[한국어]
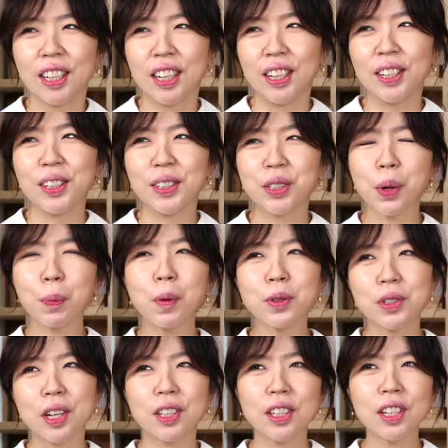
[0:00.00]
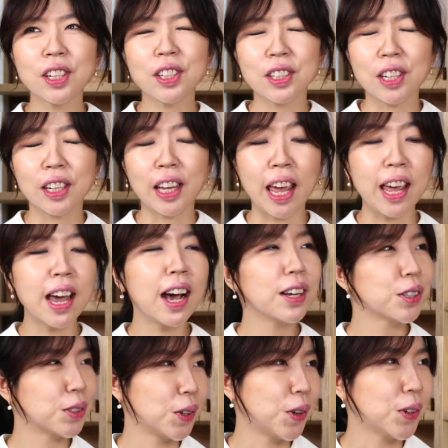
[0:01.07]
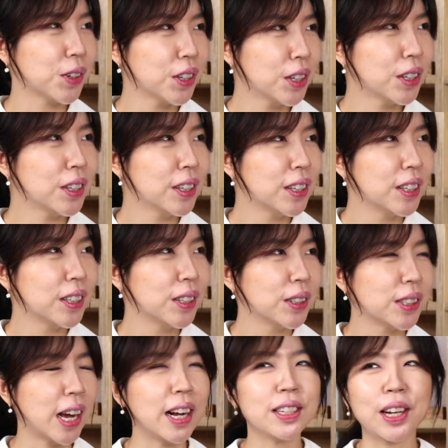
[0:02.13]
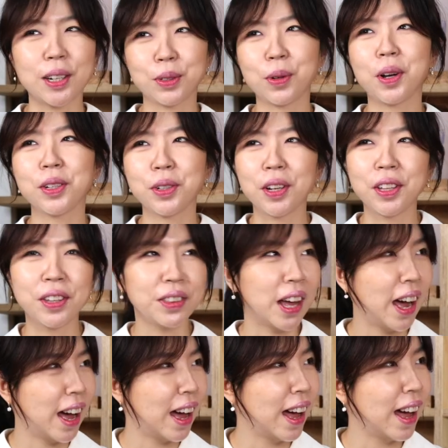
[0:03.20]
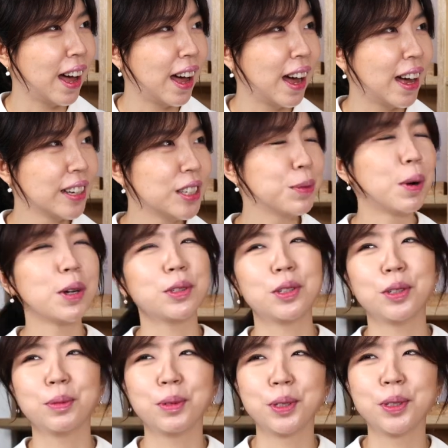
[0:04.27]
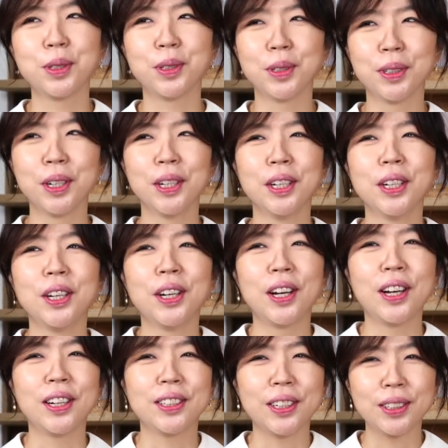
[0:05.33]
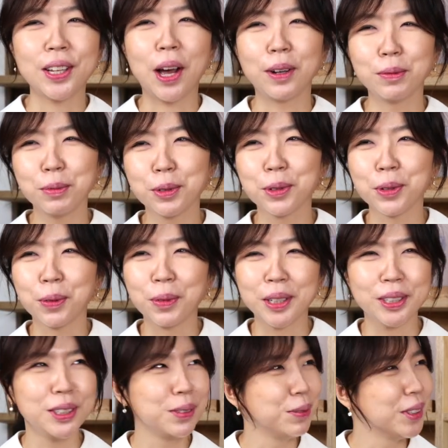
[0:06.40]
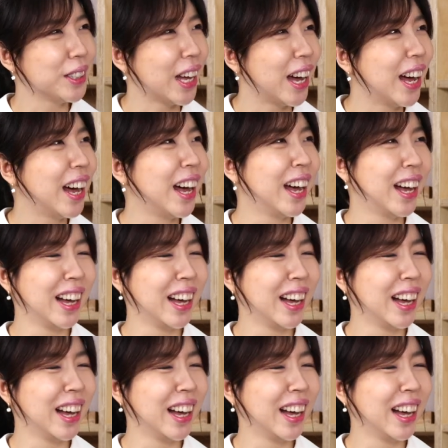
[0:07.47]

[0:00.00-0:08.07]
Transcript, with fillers: 어, 첫 번째는 이제 계약서를 잘 작성하셔야 된다. 이 말씀을 아, 제가 당부를 정말 드립니다.